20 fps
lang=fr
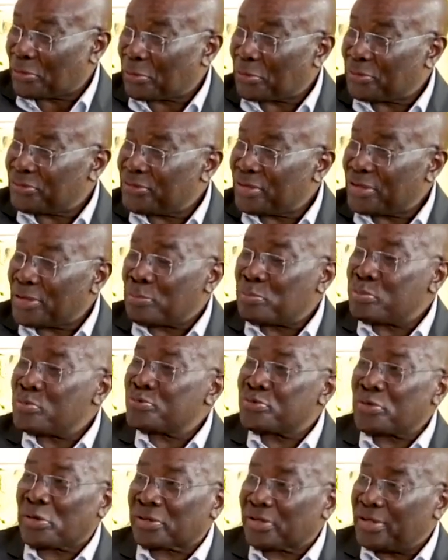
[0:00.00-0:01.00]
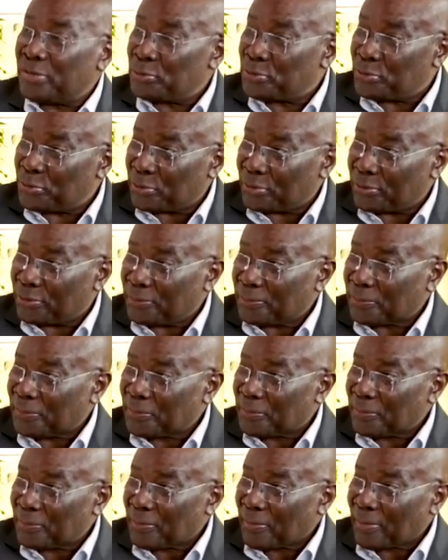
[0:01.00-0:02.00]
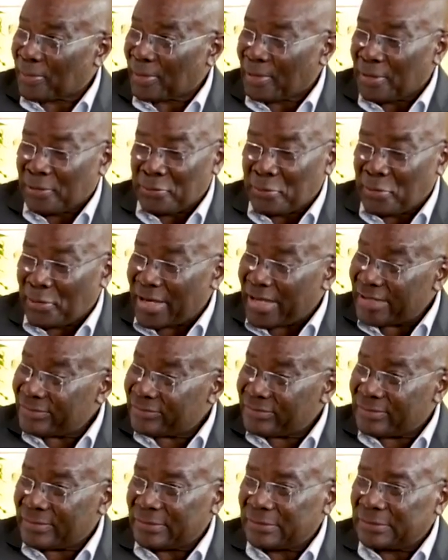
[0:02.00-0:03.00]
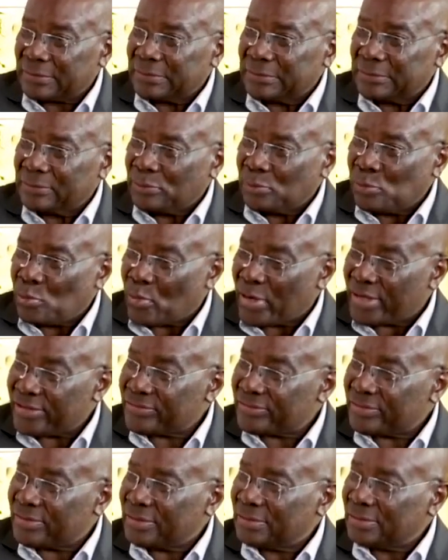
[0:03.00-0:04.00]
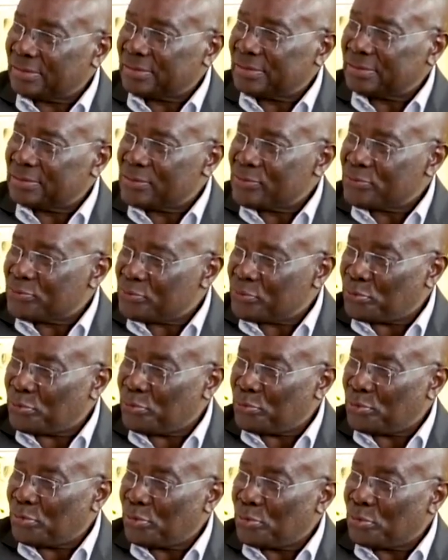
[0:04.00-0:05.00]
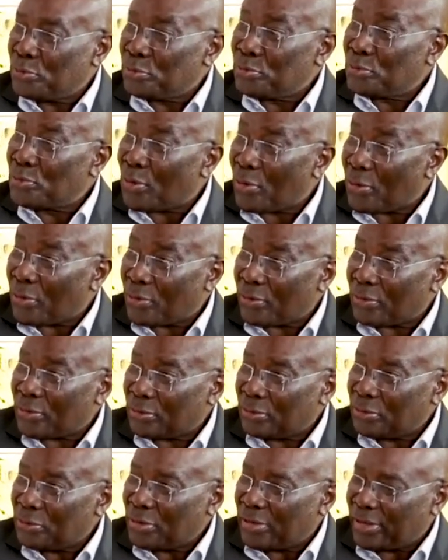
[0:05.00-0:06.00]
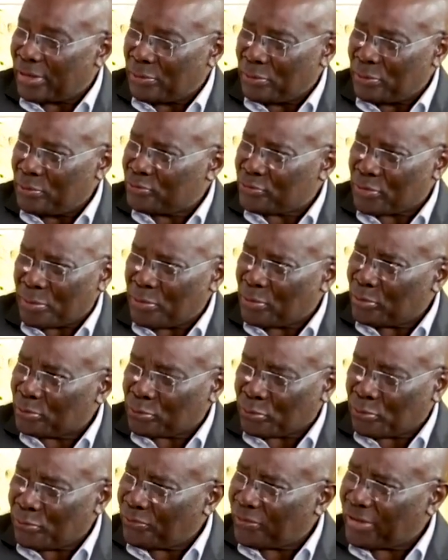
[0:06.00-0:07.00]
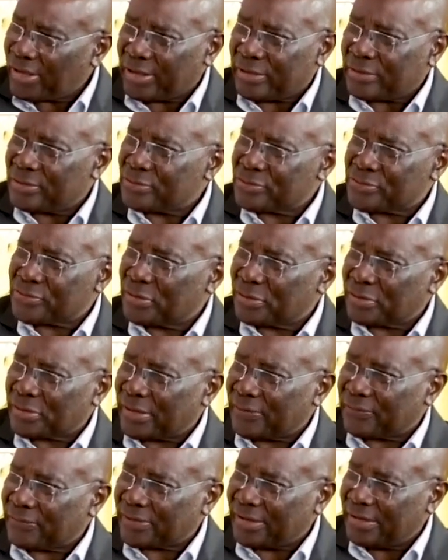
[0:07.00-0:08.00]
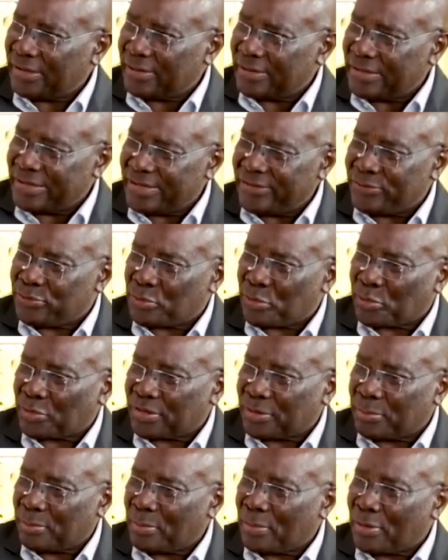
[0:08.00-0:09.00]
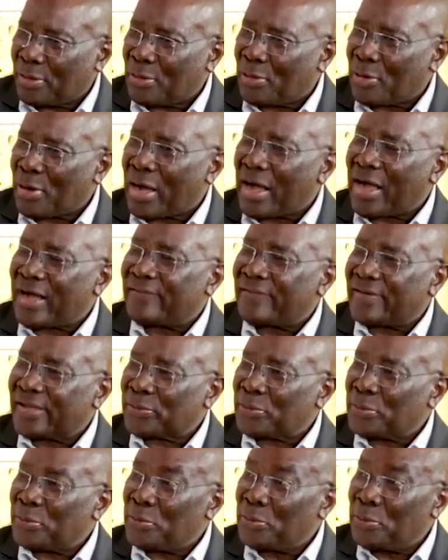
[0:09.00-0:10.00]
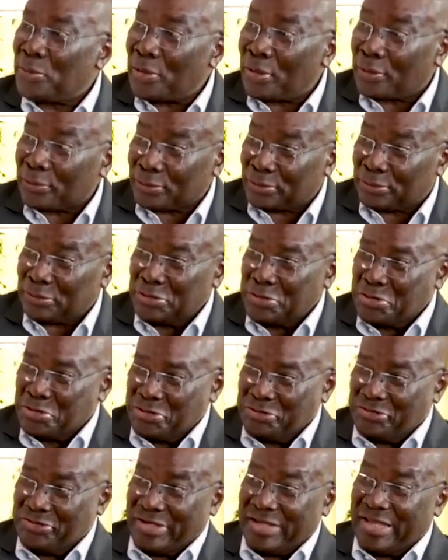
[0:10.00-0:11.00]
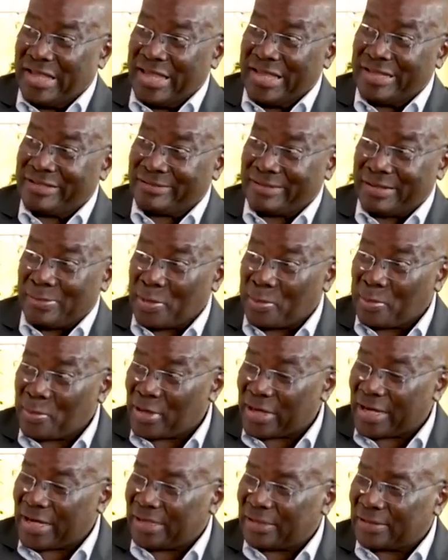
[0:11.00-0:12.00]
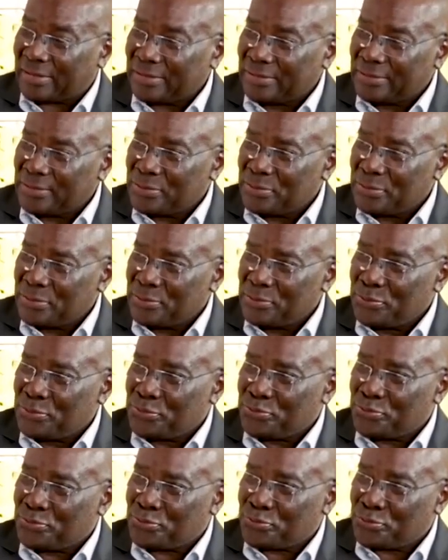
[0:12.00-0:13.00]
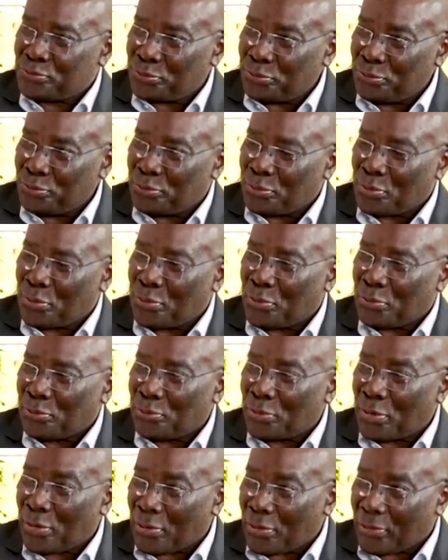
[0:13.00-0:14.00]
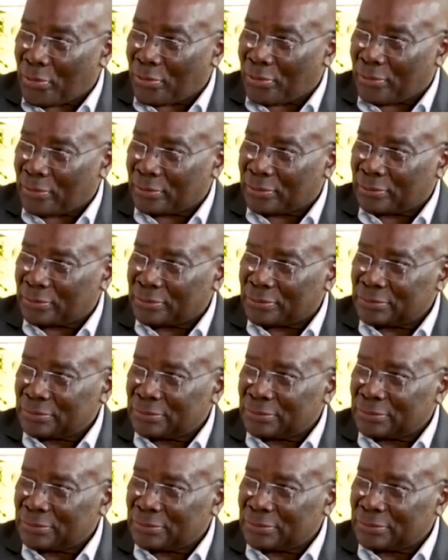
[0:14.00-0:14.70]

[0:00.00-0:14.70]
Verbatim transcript: le creuset de plusieurs cultures, de l'Est, l'Ouest, Sud, Nord. Et nous nous sommes retrouvés en Centrafrique historiquement avec une langue, ce qui est extrêmement rare. Du sud au nord,